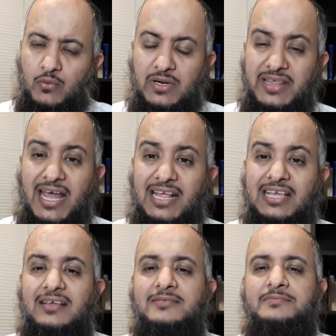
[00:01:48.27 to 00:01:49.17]

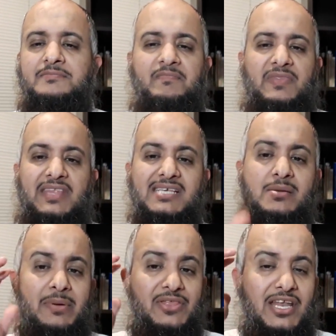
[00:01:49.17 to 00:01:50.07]
ولذلك
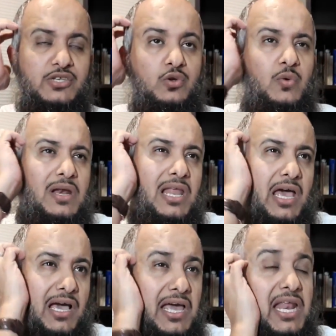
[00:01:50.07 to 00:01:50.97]
نسمع بعض الناس يقول والله
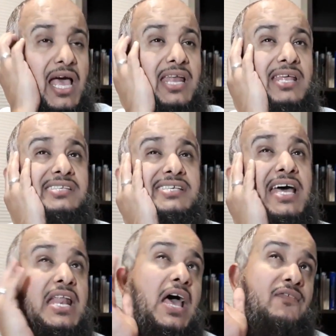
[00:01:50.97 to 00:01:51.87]
يا أخي أنا
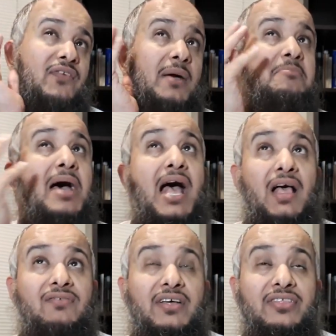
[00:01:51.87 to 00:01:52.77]
إنسان أفهم ما
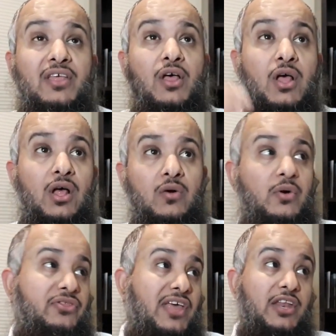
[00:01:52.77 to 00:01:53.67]
أحفظ
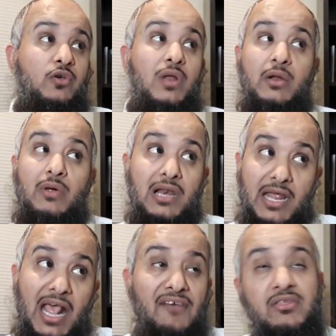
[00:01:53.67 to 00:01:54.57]
والثاني يقول أنا والله
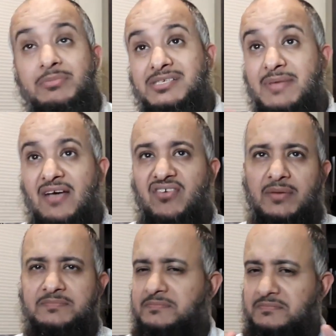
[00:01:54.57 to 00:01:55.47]
أنا أحفظ بس ما
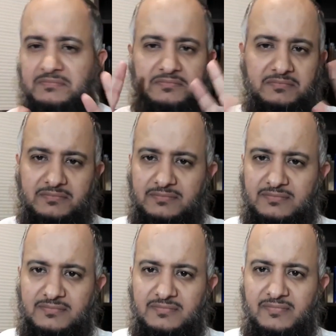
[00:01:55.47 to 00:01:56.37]
أفهم
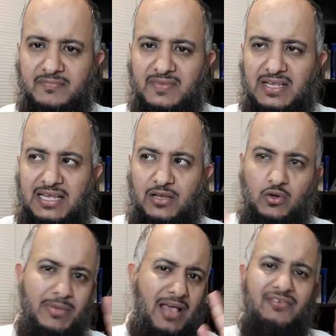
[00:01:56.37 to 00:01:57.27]
اللي
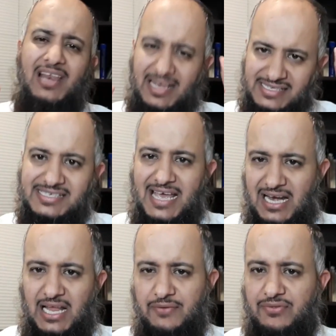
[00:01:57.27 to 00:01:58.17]
يقول ما يحفظ لا سهل
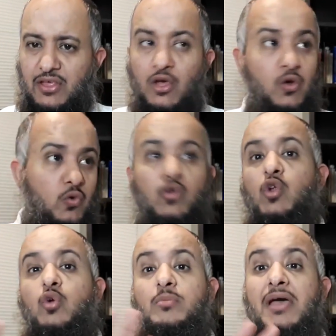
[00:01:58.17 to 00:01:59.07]
الحفظ
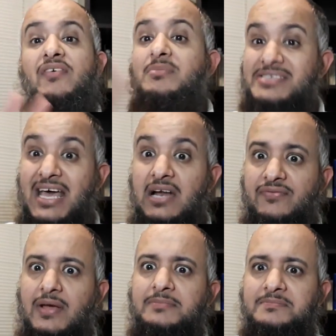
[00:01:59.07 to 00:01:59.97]
واللي يقول ما يفهم سهل
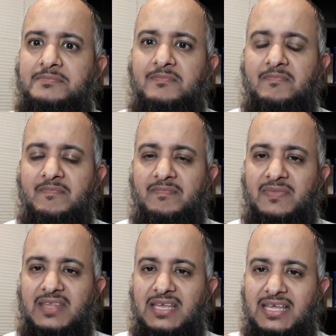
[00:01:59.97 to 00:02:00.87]
الفهم
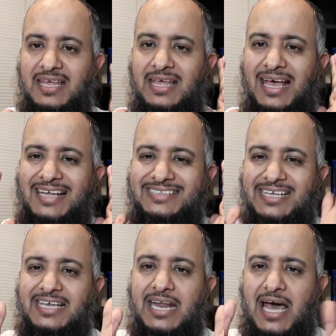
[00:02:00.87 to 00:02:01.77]

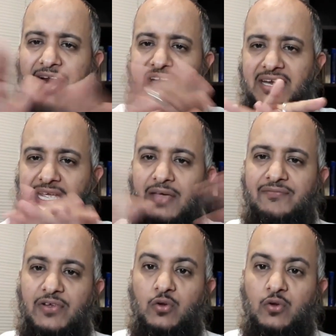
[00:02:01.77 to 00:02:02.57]
التكرار يقفل